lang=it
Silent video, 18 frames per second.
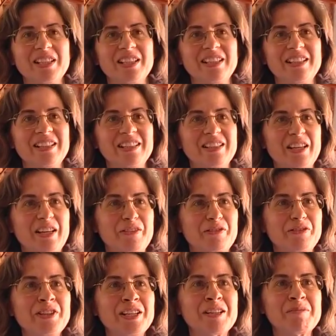
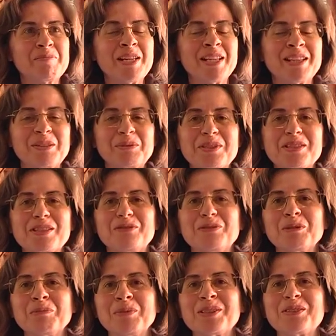eh, finalmente
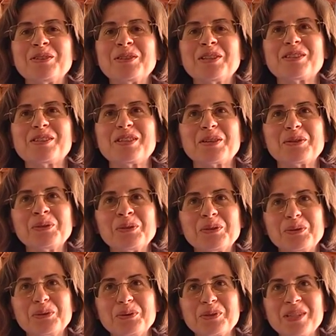questa formazione si è
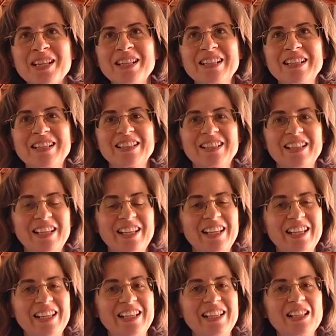conclusa
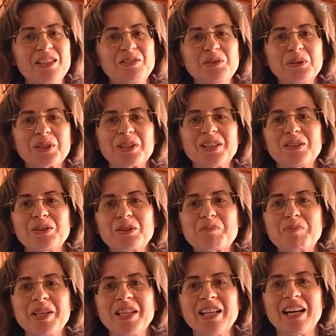e il lavoro
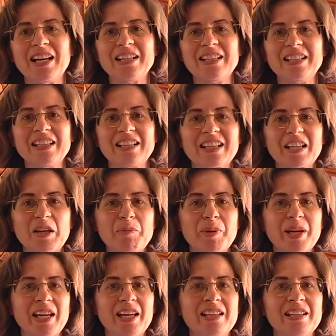dell'ospedale
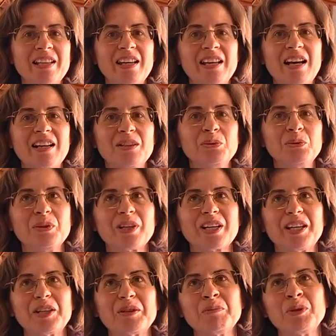riprende ad
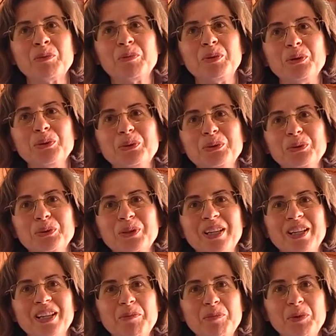un ritmo più,
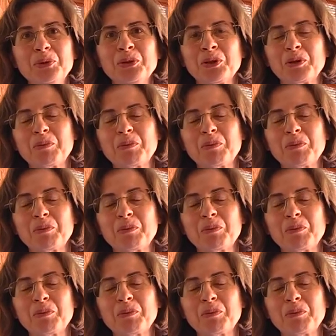più